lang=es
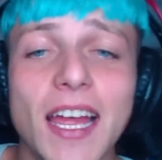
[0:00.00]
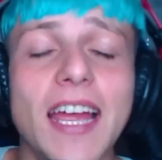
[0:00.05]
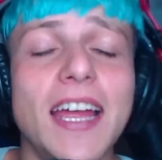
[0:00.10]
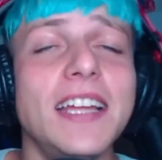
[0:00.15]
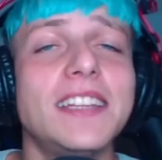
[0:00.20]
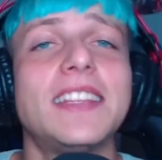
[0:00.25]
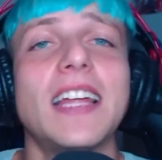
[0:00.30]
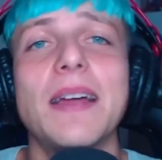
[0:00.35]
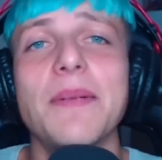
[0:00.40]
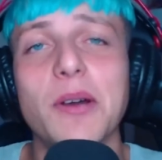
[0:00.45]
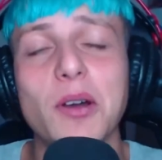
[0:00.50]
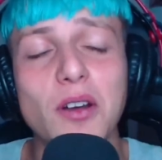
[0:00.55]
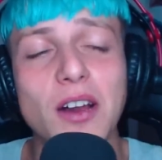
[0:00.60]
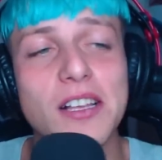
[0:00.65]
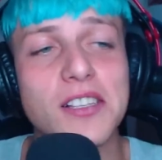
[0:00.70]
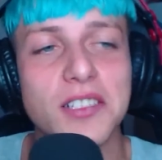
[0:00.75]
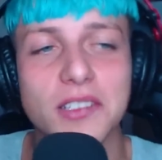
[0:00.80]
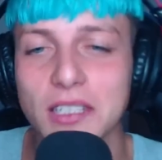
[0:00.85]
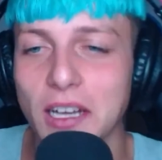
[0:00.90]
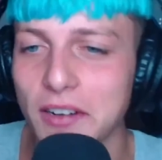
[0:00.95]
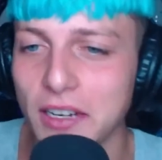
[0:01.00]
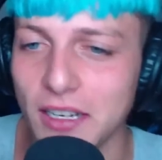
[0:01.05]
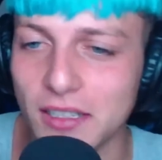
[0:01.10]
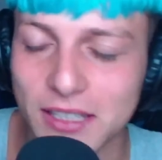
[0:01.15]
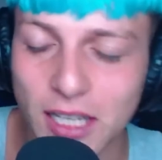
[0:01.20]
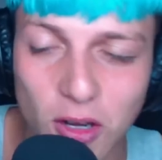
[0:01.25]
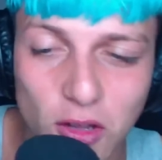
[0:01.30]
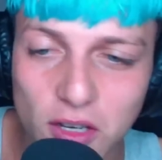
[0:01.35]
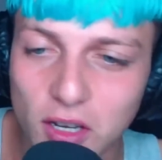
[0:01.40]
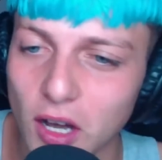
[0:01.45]
Esta es la mejor canción de abril,
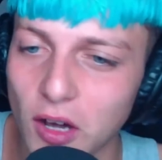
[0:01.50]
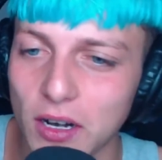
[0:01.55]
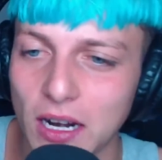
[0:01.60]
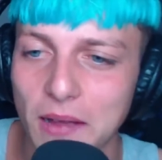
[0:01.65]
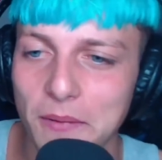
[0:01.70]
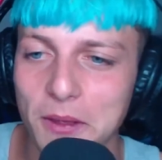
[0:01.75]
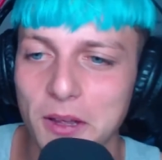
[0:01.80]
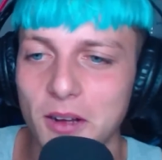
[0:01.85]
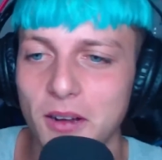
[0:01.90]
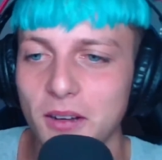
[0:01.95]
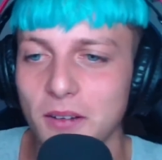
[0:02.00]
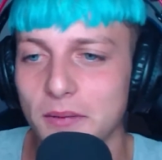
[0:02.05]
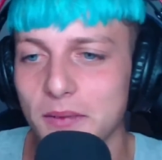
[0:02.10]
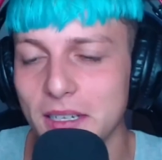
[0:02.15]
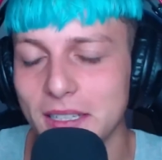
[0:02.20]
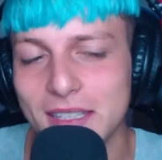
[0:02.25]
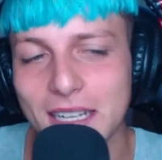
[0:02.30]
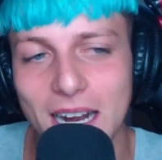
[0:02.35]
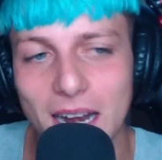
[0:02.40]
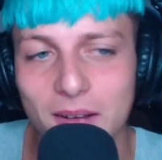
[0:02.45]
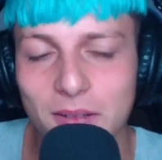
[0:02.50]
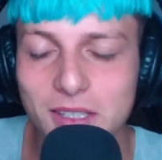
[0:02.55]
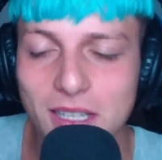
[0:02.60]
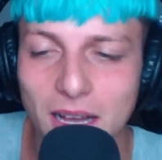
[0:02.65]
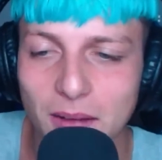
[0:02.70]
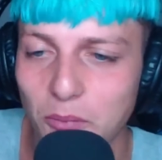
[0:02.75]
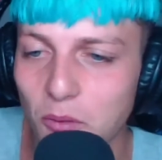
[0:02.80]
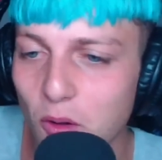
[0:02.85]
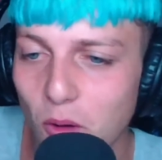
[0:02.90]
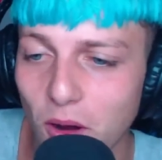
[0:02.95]
te lo digo ahora, amigo. Literal, o
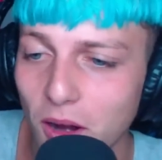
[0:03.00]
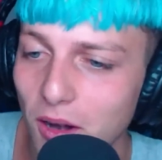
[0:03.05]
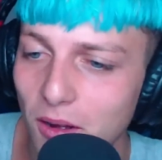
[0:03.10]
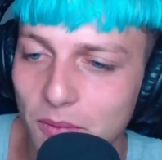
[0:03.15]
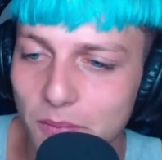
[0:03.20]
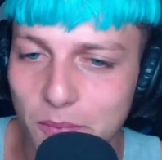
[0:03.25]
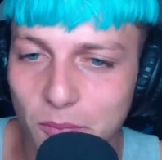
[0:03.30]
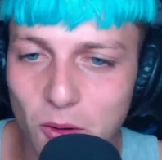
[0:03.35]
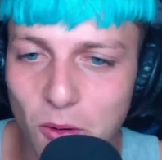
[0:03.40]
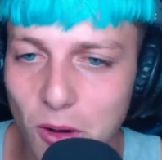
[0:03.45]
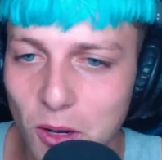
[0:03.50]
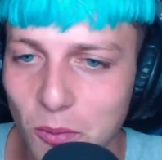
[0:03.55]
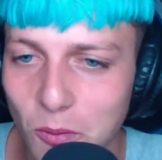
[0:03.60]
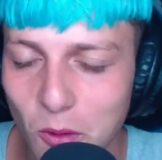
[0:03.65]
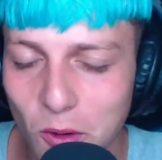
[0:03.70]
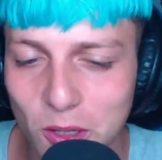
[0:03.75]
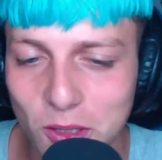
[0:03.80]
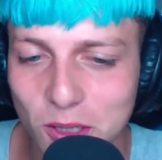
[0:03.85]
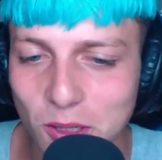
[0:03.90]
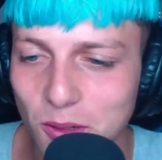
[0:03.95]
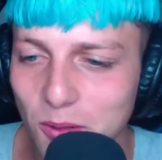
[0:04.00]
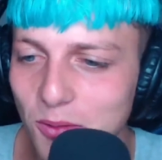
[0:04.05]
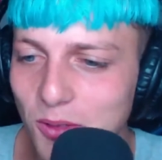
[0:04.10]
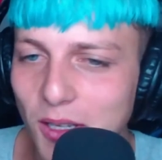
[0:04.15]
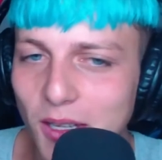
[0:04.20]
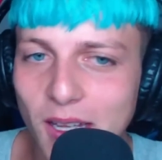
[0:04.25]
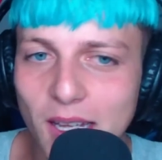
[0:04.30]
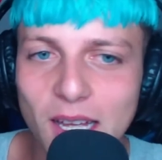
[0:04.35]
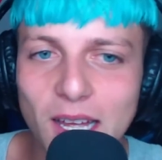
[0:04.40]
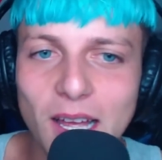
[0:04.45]
sea, muy bueno, muy bueno, muy bueno te este
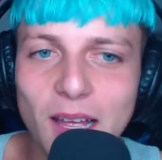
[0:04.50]
junte.